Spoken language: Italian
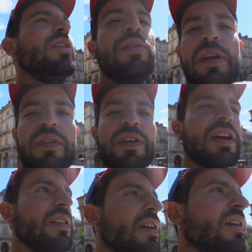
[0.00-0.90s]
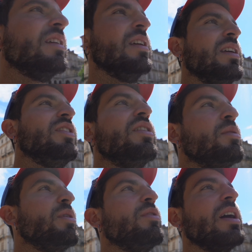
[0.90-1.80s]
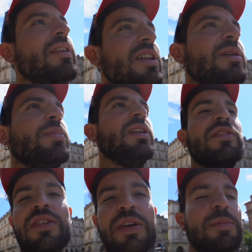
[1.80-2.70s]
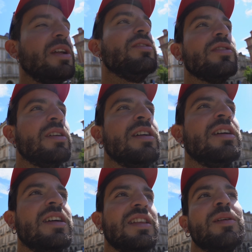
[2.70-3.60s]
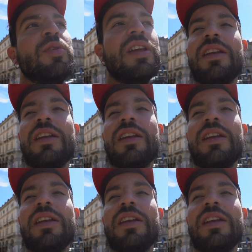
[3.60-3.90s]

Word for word: Quella figata. Siamo arrivati a piedi, stiamo camminando da morire.